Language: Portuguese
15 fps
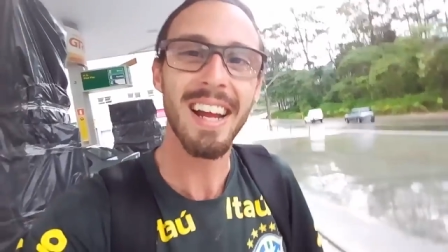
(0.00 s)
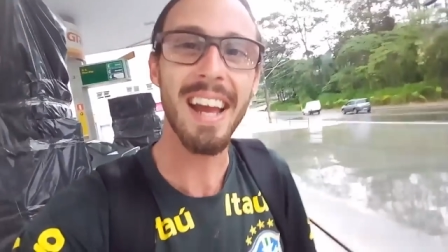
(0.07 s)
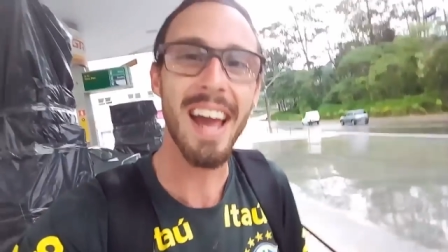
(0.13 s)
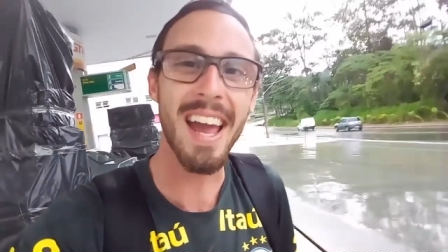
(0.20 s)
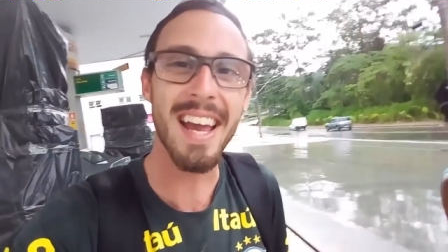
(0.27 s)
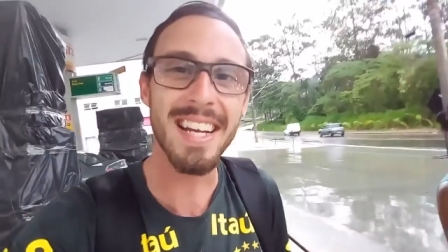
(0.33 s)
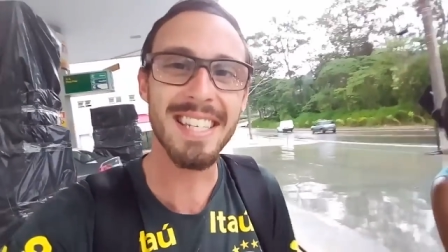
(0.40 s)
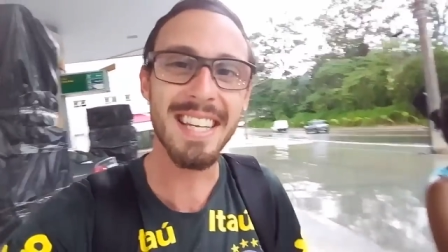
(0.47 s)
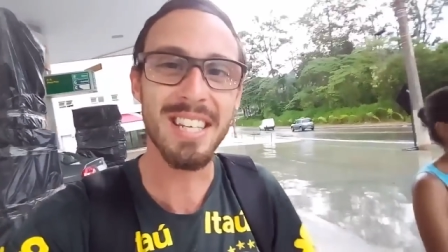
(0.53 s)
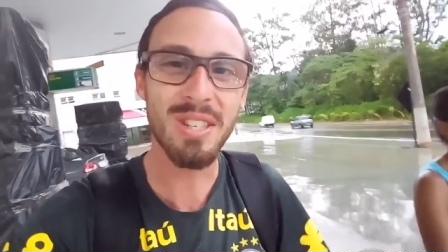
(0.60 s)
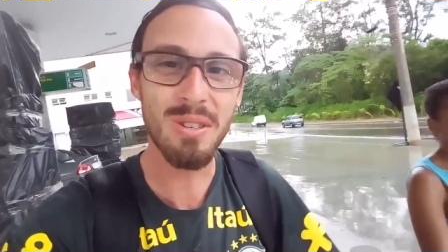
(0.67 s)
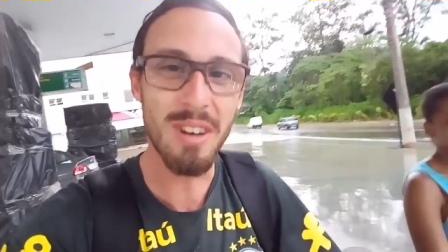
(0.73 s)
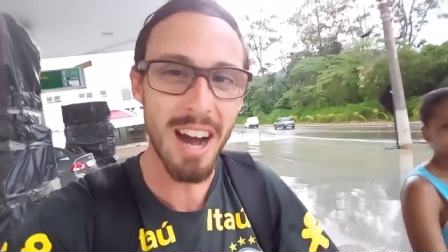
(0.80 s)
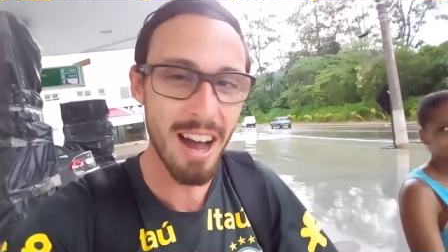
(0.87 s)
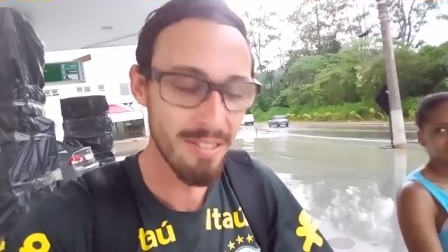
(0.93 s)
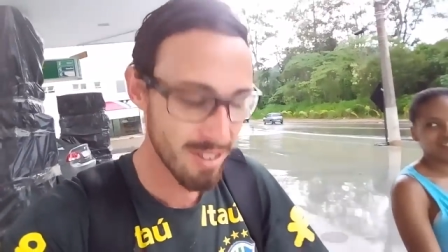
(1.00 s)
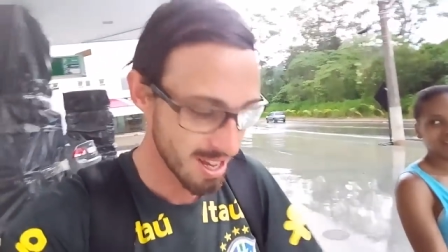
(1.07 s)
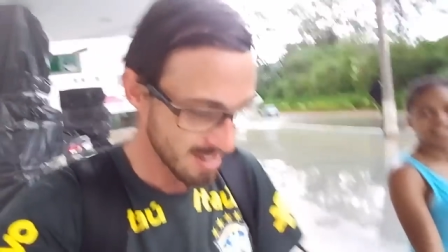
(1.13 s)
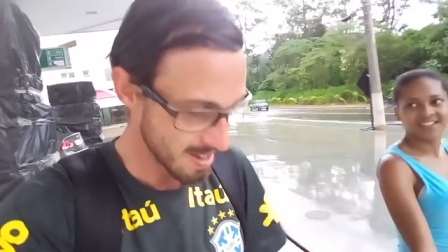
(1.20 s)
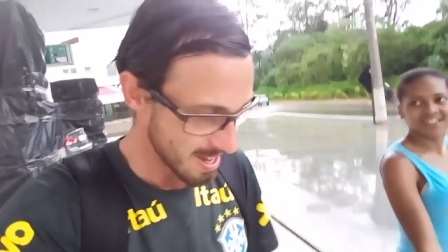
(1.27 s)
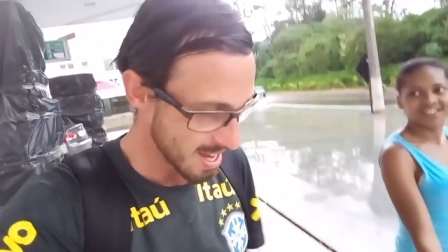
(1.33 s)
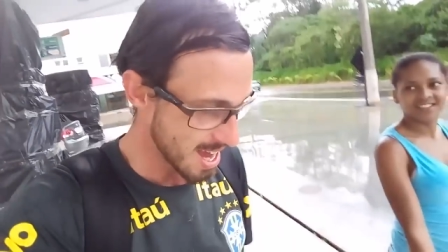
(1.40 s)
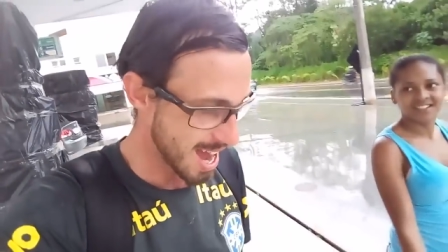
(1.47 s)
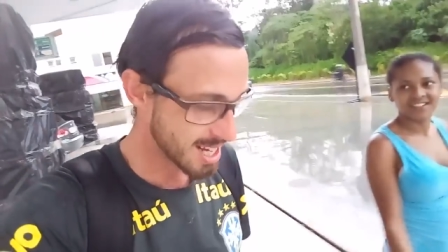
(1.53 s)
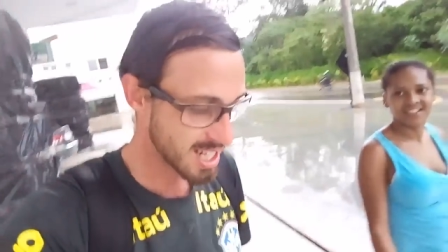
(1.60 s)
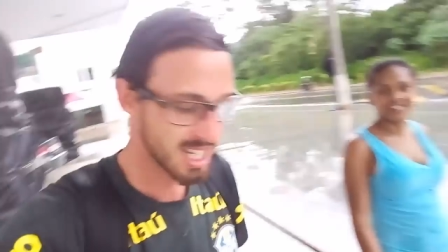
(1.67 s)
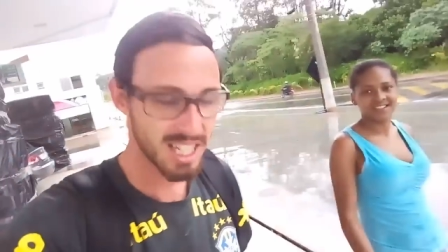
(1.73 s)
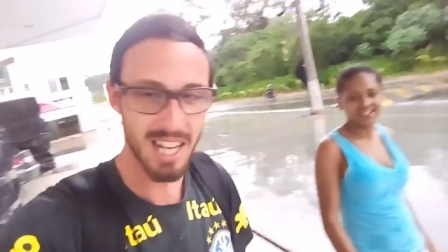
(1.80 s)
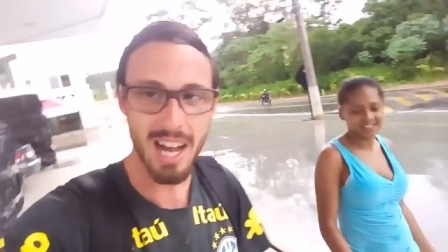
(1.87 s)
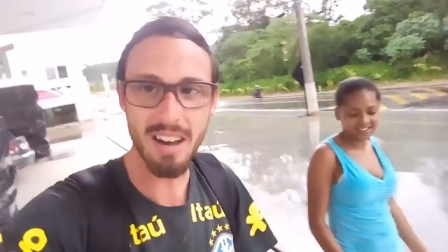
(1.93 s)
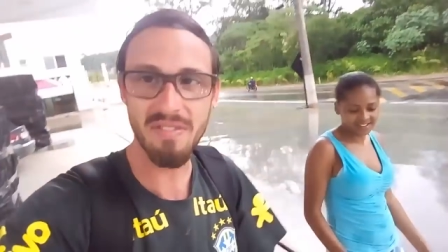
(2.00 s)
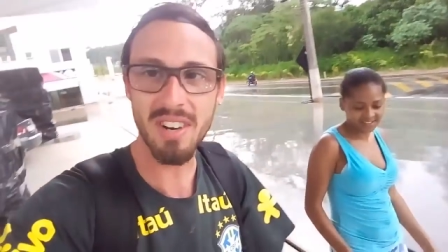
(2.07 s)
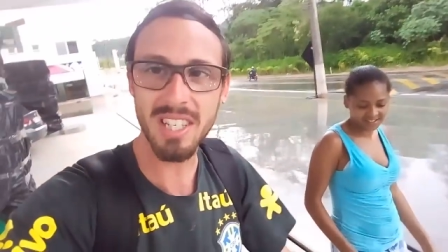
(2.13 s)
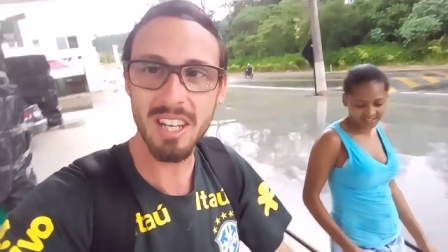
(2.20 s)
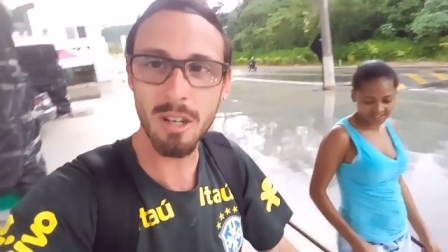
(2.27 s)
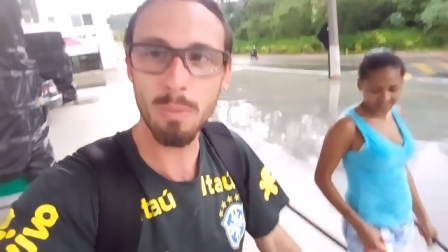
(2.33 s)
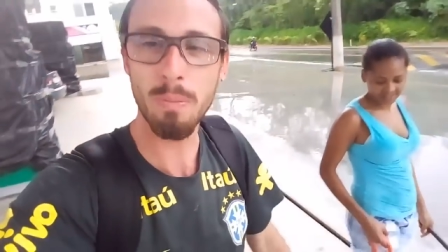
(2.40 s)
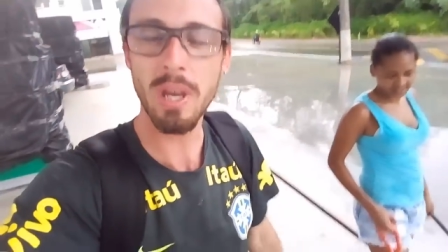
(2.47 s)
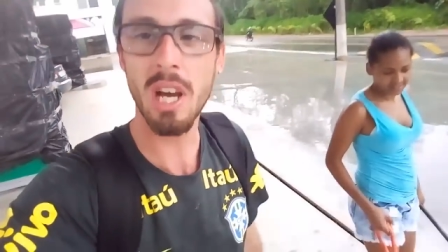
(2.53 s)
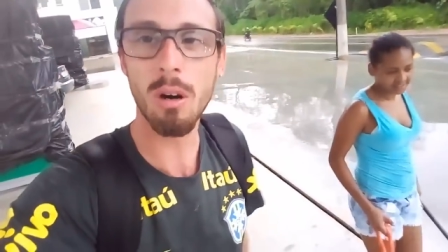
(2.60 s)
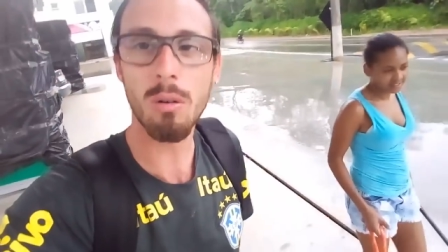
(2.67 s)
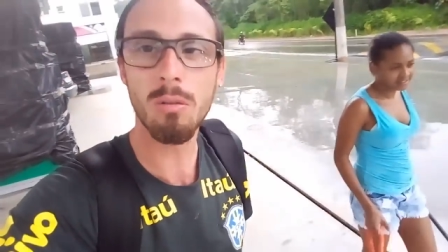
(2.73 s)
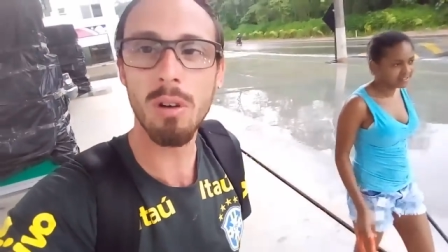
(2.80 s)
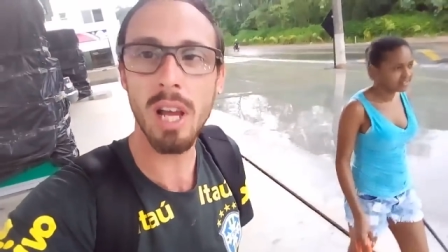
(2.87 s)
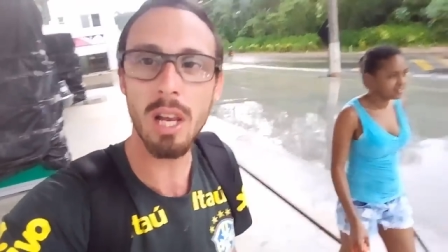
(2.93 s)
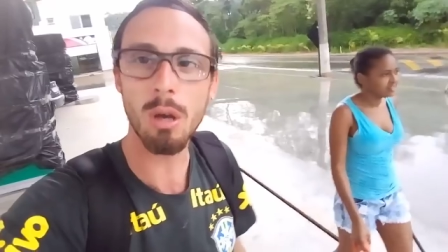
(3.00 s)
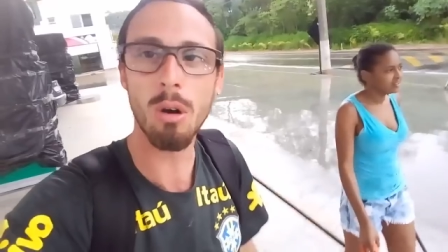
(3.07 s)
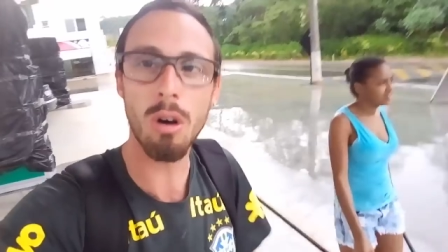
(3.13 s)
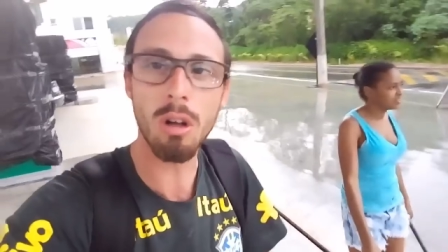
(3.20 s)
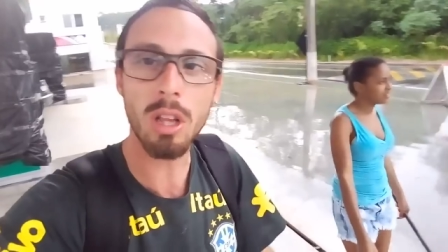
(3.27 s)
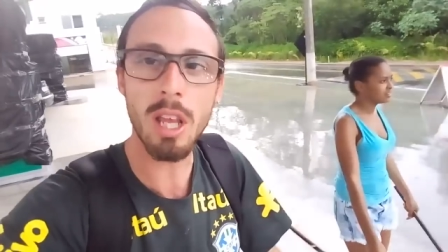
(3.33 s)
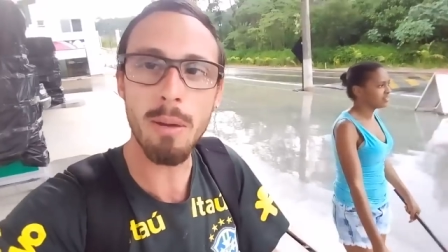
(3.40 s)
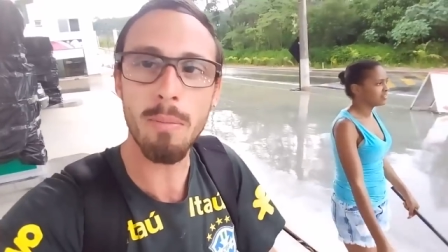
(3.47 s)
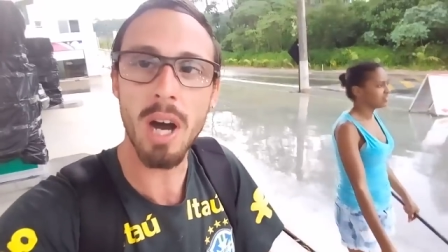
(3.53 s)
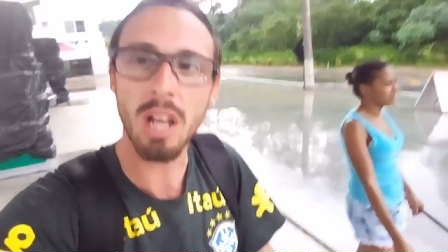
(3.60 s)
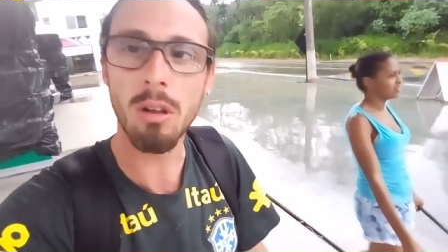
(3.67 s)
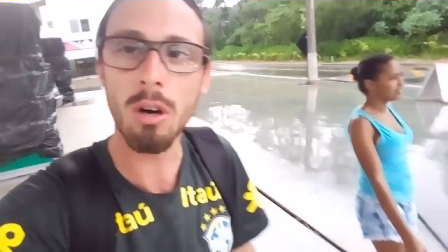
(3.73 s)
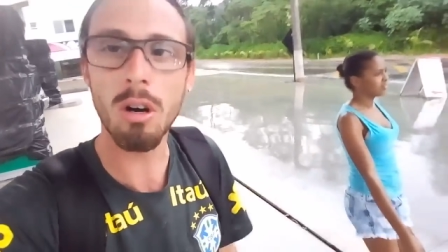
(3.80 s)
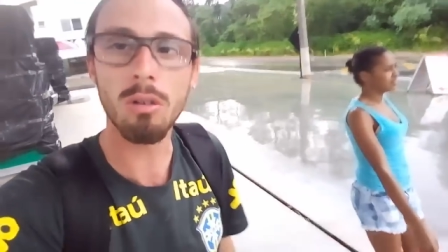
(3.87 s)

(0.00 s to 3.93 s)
É, ia ser suave. A gente tava fazendo peão com ele ontem, mano.